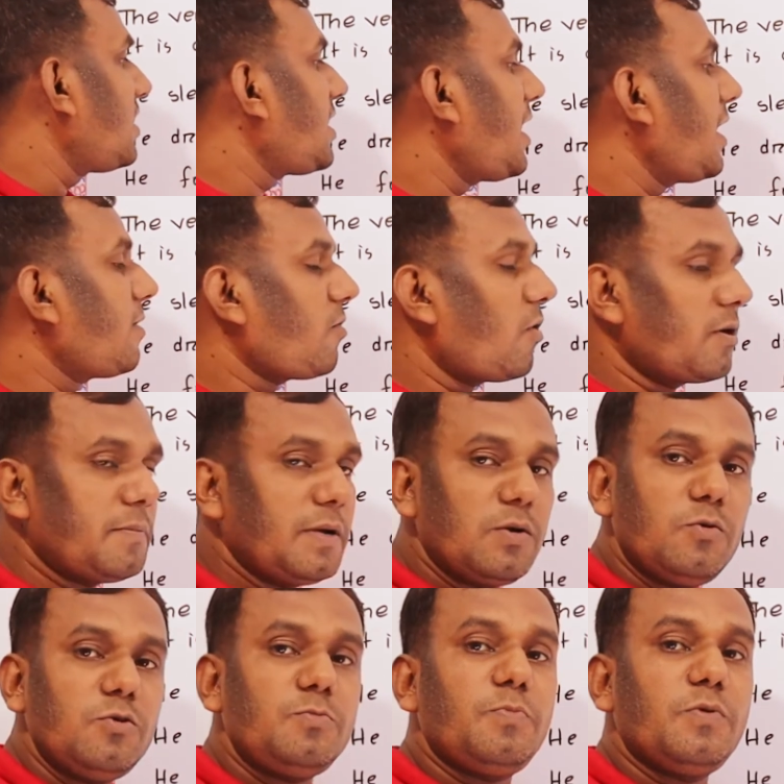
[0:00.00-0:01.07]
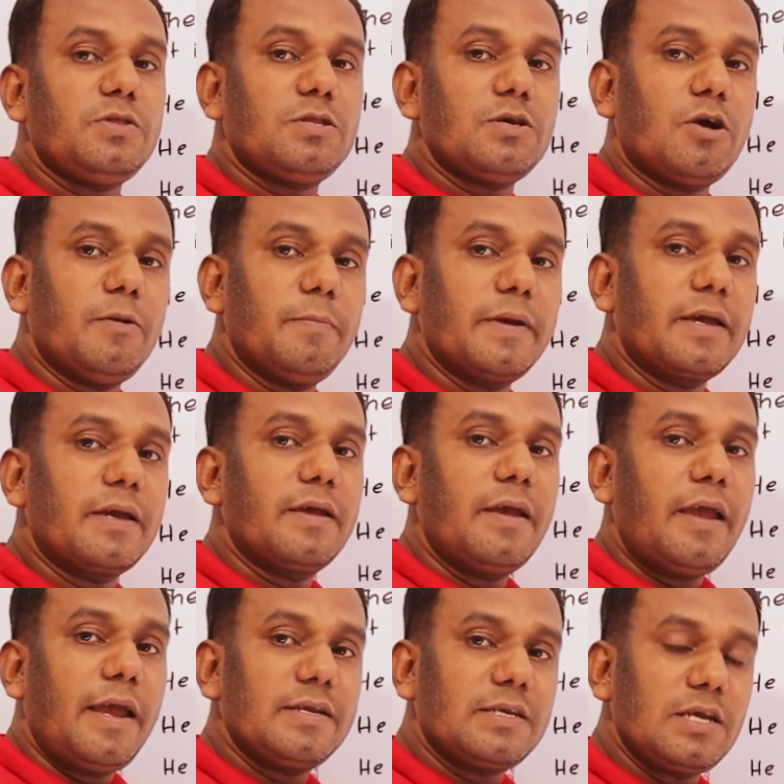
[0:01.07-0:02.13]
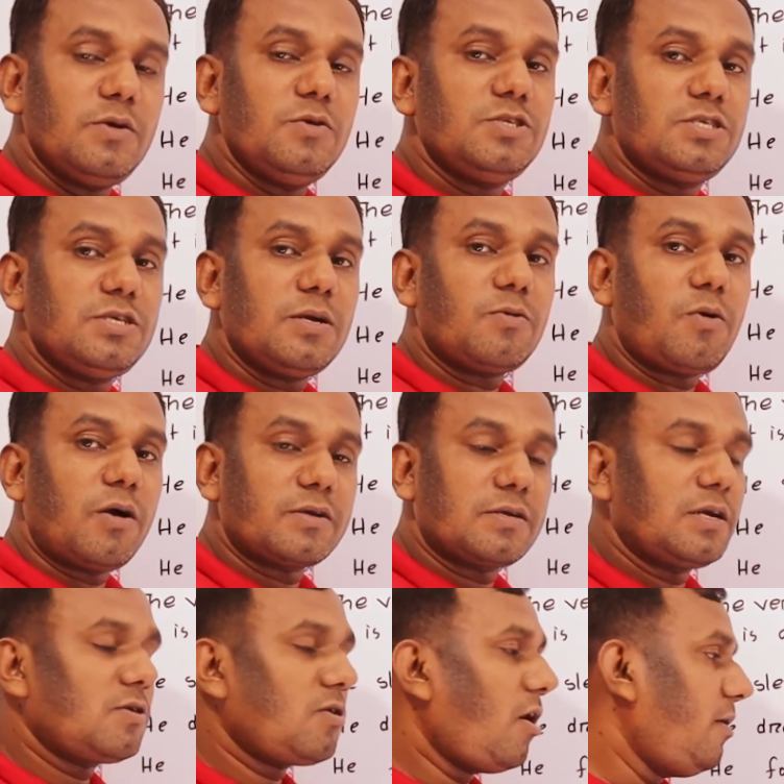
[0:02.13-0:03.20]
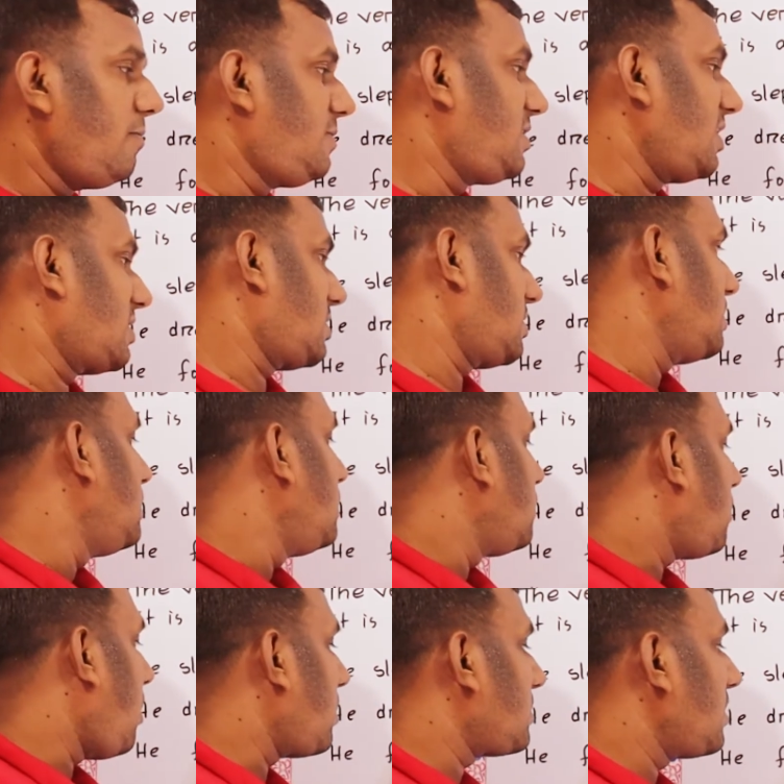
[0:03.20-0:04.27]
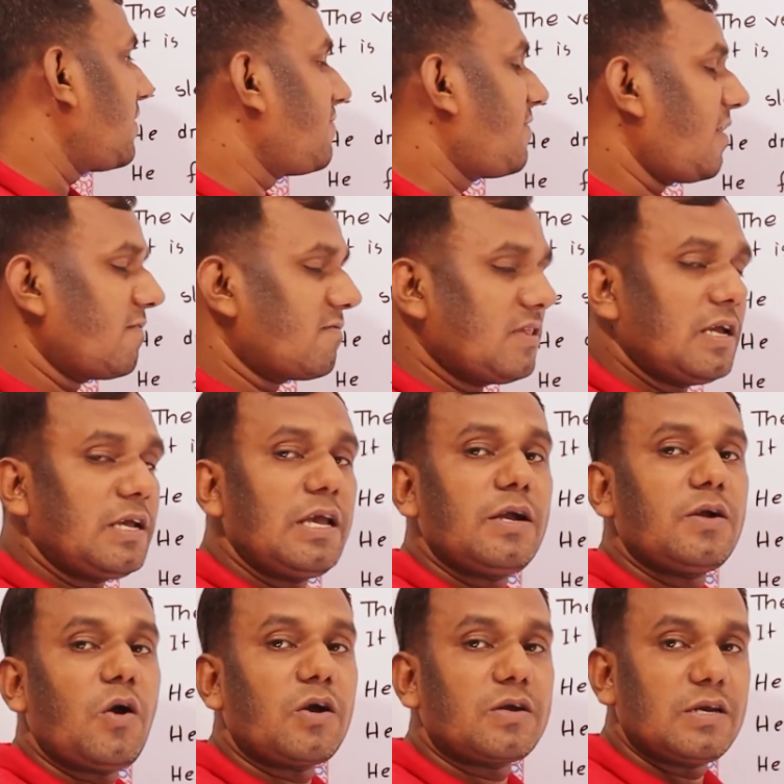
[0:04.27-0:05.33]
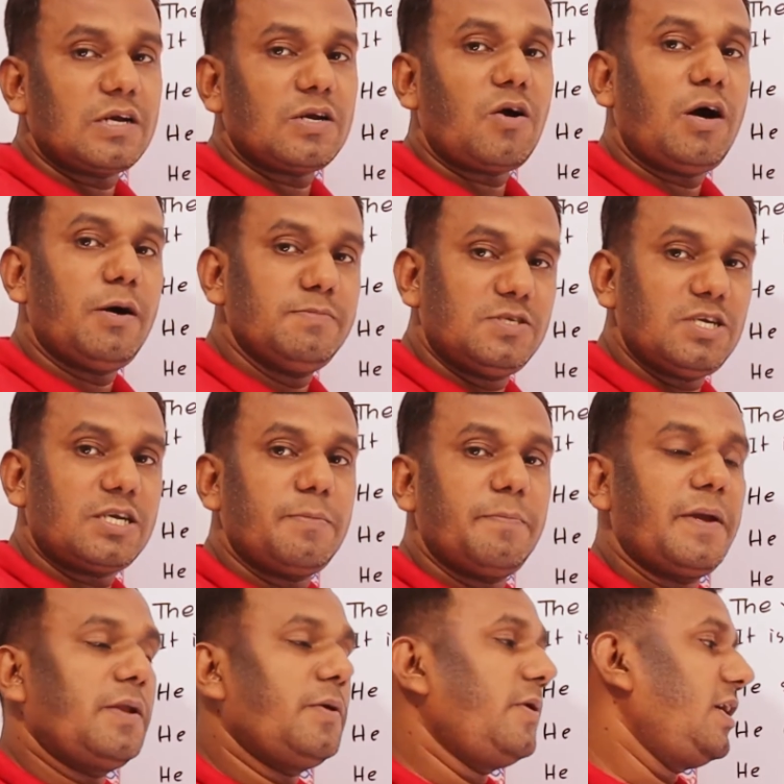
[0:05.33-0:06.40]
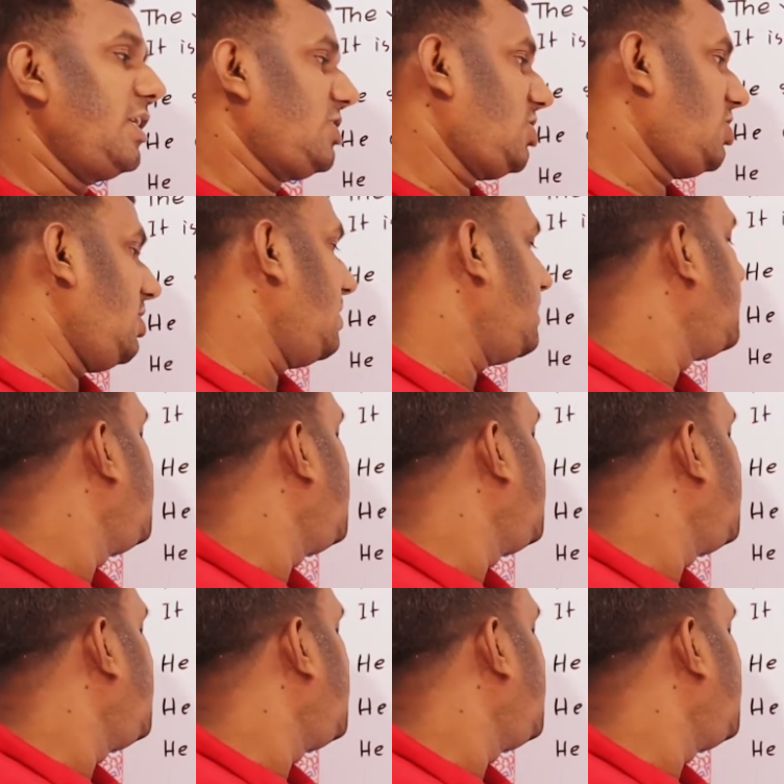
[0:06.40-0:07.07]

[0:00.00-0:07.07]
থেকে এই কর্মের উৎপত্তি হবে এটি হচ্ছে কগনেট অবজেক্ট কগনেট বার্ড থেকে কগনেট অবজেক্ট বের হয়ে আসে